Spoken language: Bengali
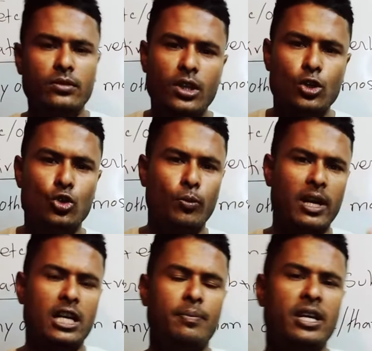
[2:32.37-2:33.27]
সুপারলেটিভ
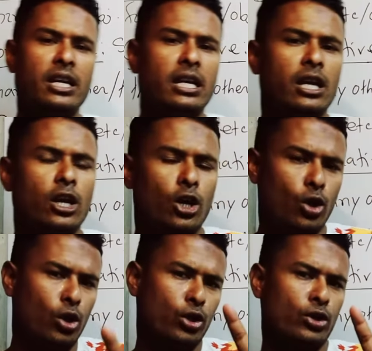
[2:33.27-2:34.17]
ডিগ্রির
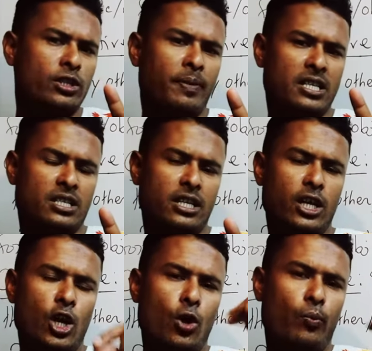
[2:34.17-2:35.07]
গঠন হচ্ছে পাঁচটি
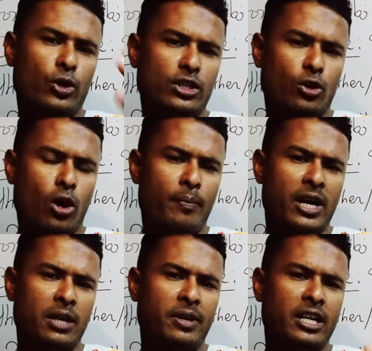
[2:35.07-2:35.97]

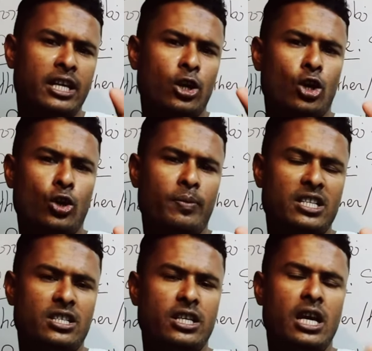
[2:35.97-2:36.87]
কম্পারেটিভের ডিগ্রির গঠন পাঁচটি
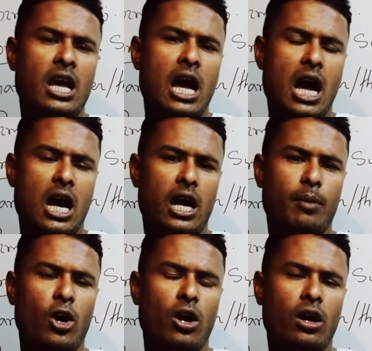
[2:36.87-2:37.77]
এবং
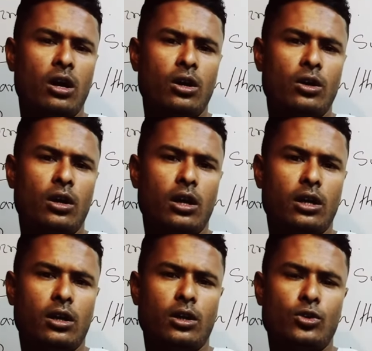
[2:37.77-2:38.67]

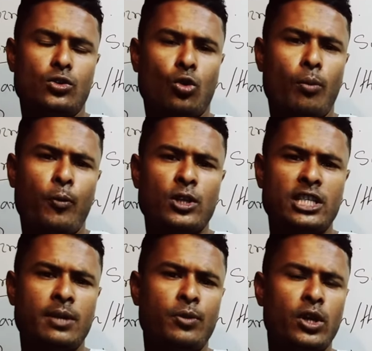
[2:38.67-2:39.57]
পজিটিভ
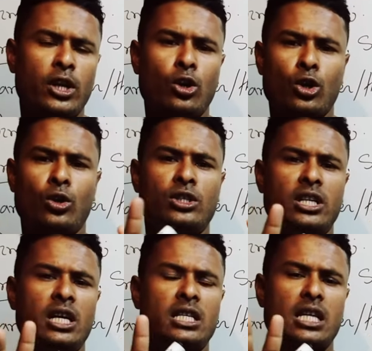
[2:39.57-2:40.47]
ডিগ্রির গঠন হচ্ছে
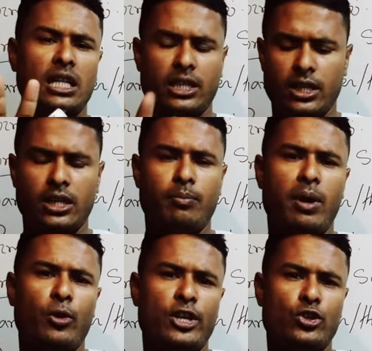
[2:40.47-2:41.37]
সাতটি
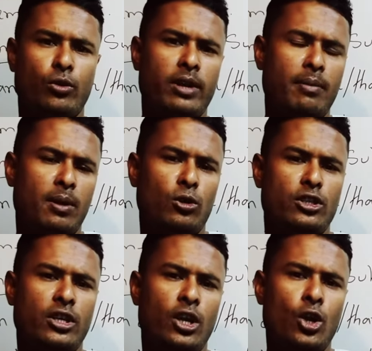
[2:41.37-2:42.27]
মেমোরাইজ করবেন আবার বলছি
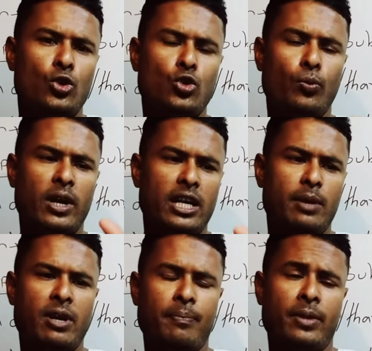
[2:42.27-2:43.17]
সুপারলেটিভে
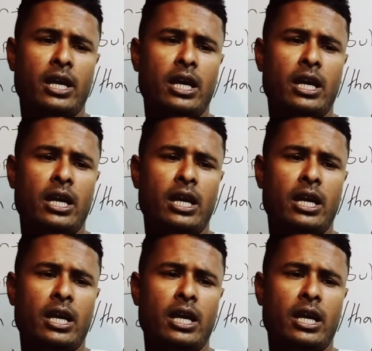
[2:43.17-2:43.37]
আপনাকে